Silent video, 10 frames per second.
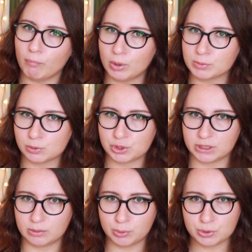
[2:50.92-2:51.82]
В моем случае
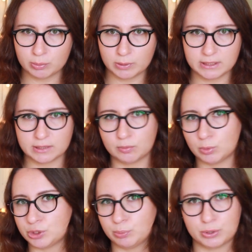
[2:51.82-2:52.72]
это Beauty Blender, вы
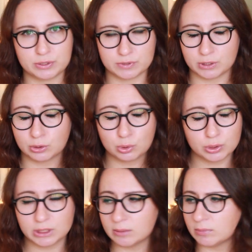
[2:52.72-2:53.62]
можете пользоваться
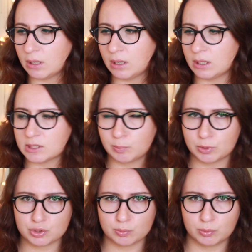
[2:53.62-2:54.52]
другим э,
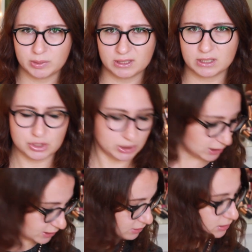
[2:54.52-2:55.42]
спонжем. У меня также
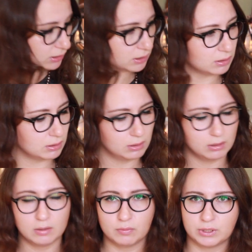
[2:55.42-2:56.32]
есть... Э,
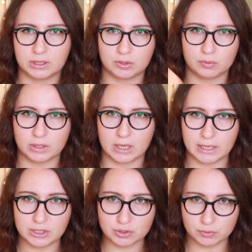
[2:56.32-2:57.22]
вот этот вот
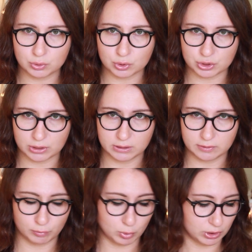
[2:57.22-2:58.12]
оранжевый тоже
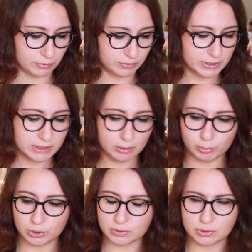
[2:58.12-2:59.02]
в мокром виде я им
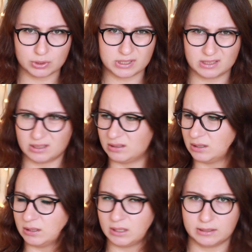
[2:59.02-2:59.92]
пользуюсь, то есть этот э,
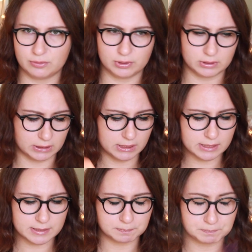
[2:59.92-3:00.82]
от Real
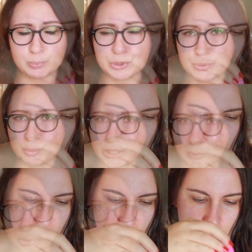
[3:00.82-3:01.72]
Techniques. Почему я
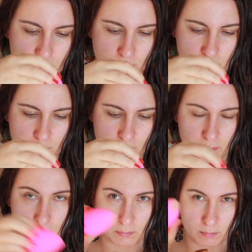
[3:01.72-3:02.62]
пользуюсь
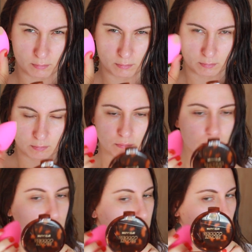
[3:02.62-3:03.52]
а, только спонжем, а
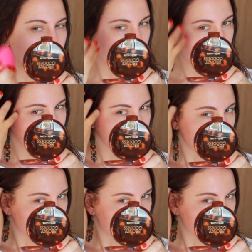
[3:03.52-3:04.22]
не кистью? Потому